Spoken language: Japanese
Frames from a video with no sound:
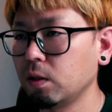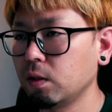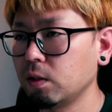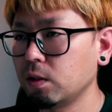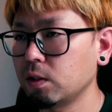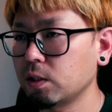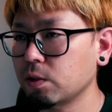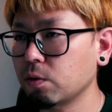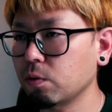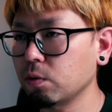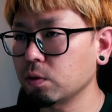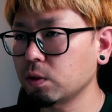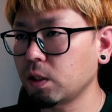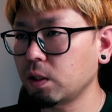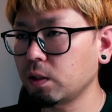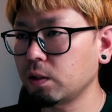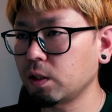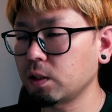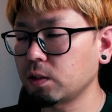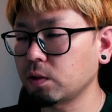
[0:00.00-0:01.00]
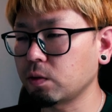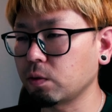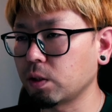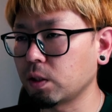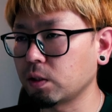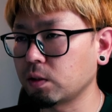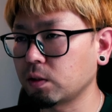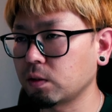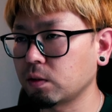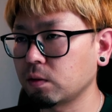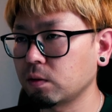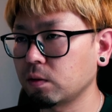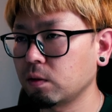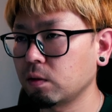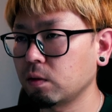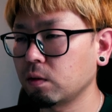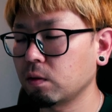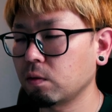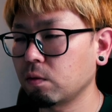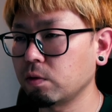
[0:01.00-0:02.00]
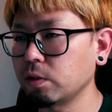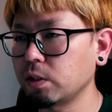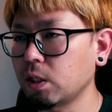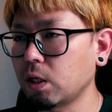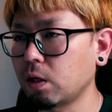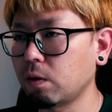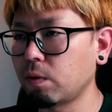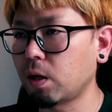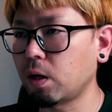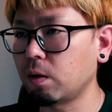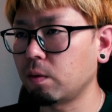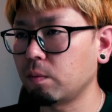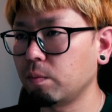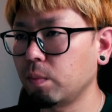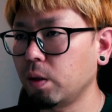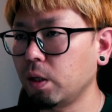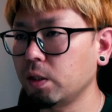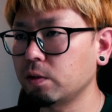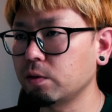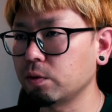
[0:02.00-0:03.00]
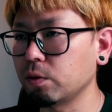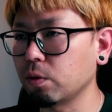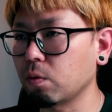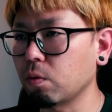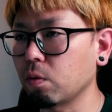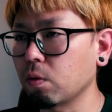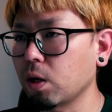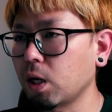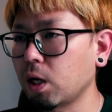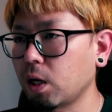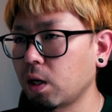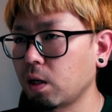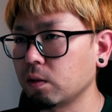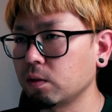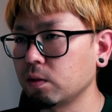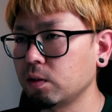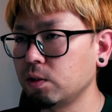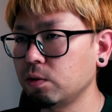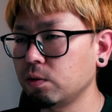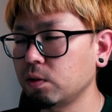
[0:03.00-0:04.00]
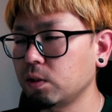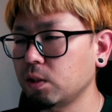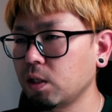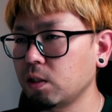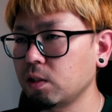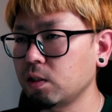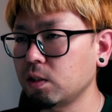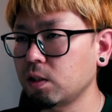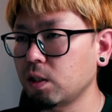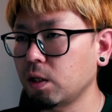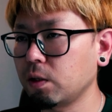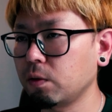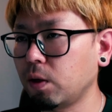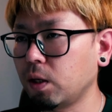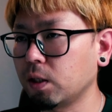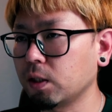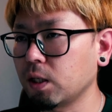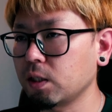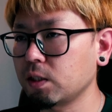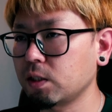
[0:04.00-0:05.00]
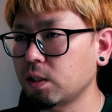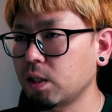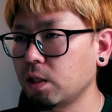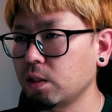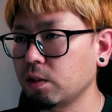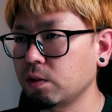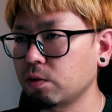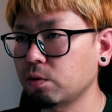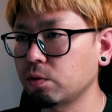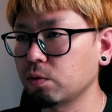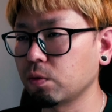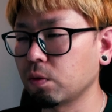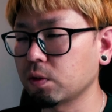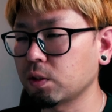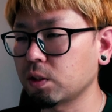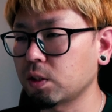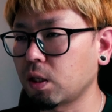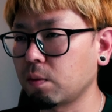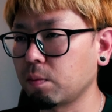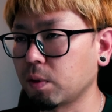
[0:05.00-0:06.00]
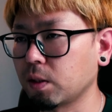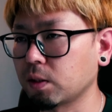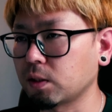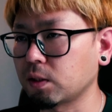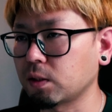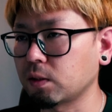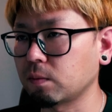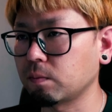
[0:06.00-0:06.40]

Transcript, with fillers: 指向性テストです。こちらはマイク横から20センチ程度離して集音しています。